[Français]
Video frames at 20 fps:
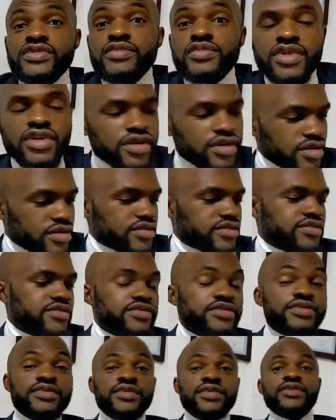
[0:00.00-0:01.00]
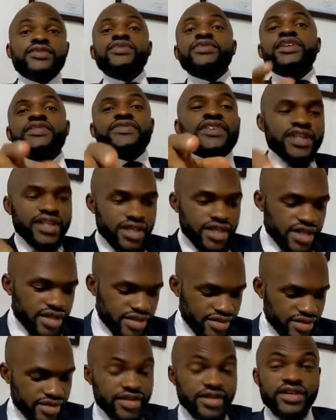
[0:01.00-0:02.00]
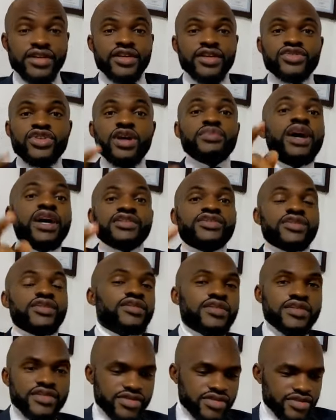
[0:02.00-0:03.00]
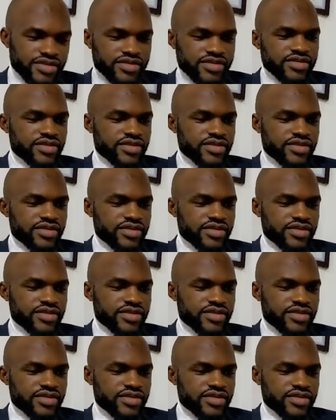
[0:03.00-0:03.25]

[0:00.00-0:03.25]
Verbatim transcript: mort. Vous le verrez. Chaba Solo.